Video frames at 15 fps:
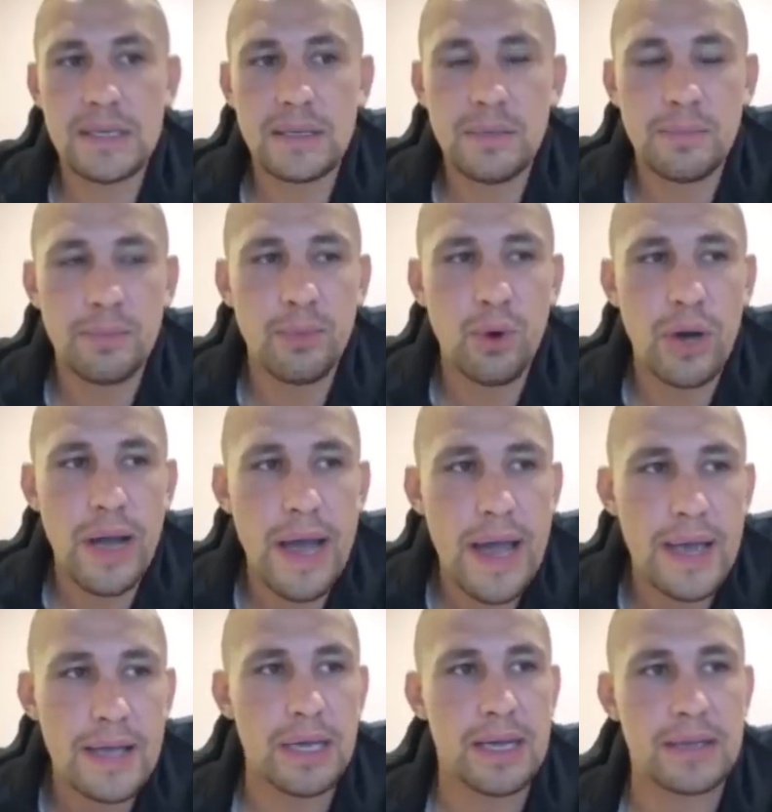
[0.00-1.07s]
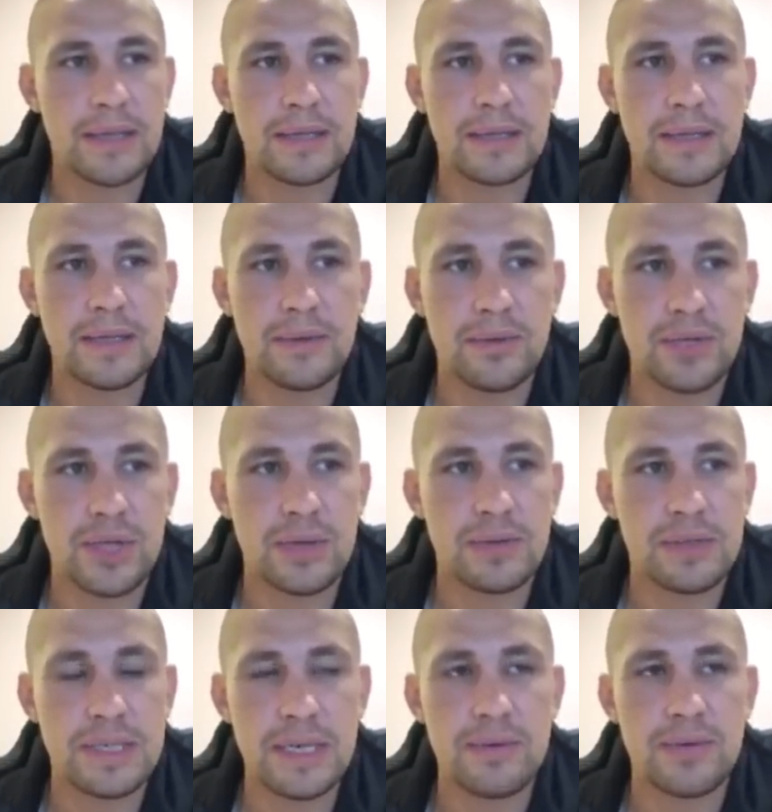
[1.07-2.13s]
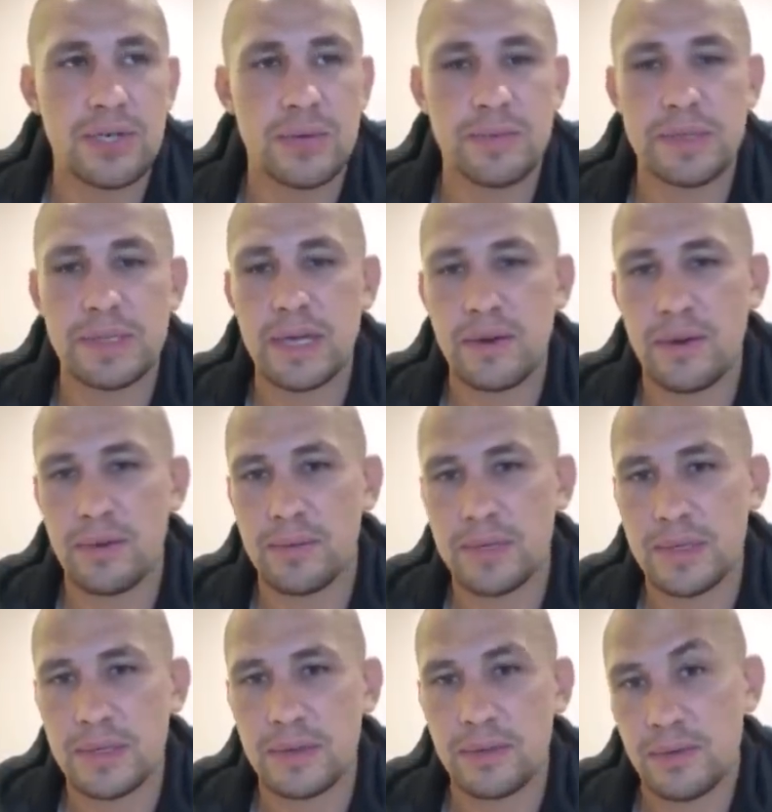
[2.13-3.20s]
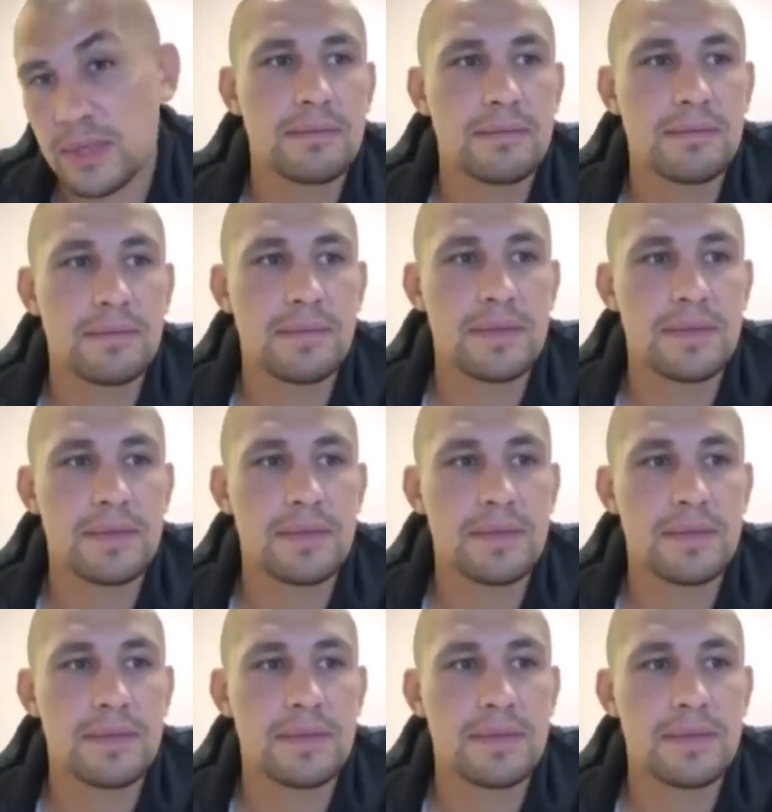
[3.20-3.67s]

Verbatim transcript: ты бухаешь, когда ты девушкой, с девушкой познакомился, ну это,